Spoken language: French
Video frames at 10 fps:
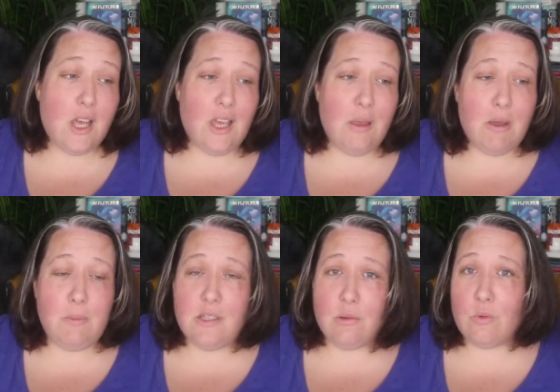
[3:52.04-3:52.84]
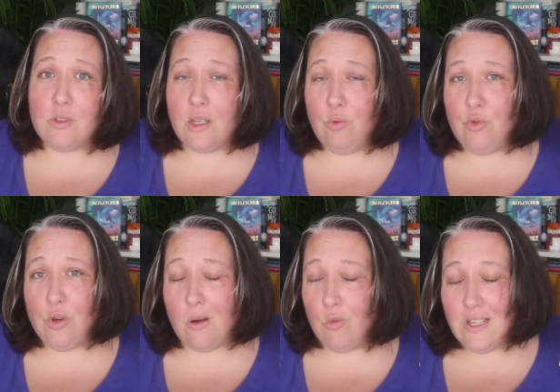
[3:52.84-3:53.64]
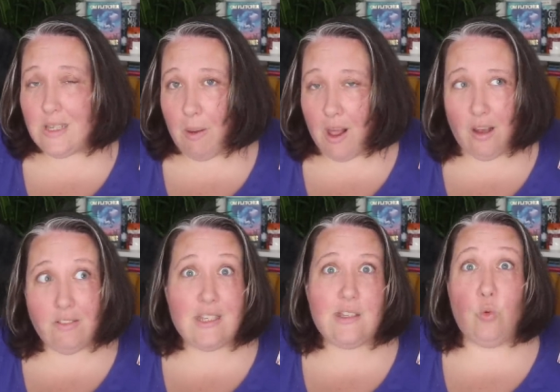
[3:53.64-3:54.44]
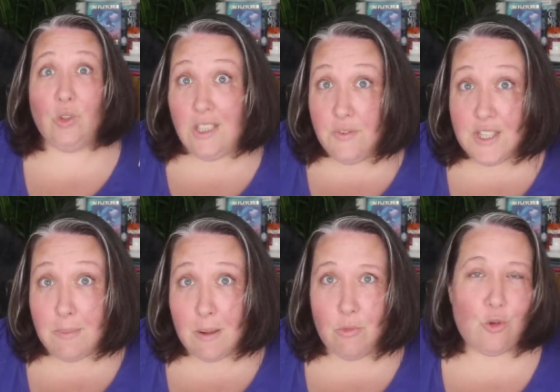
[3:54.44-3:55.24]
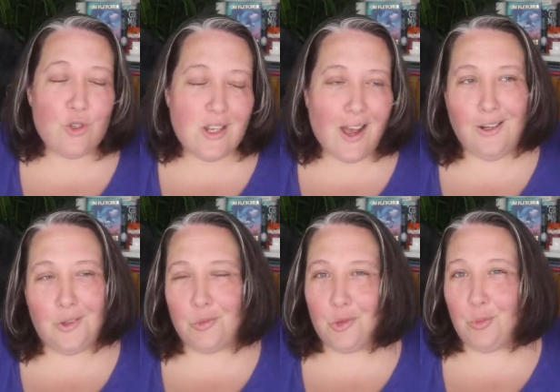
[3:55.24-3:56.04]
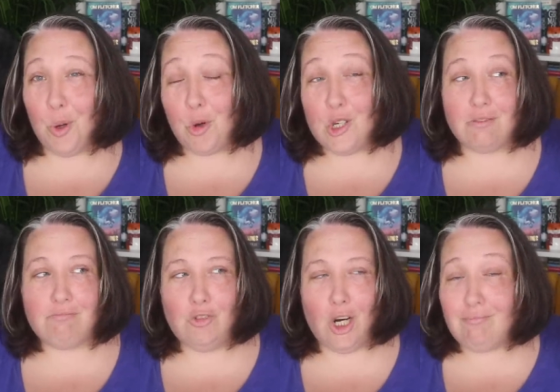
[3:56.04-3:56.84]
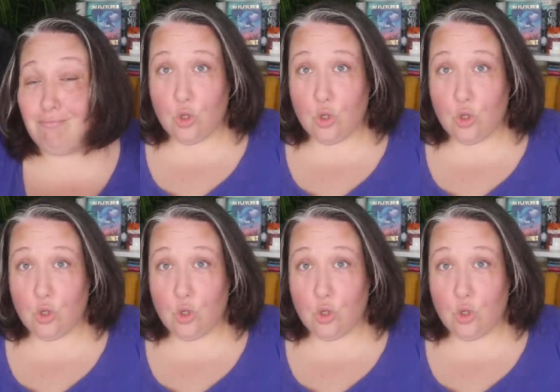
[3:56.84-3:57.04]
et même si ça nous dure un mois, c'est pas grave, et si on kiffe sa maman, on se lira le tome 2 le mois prochain. Voilà.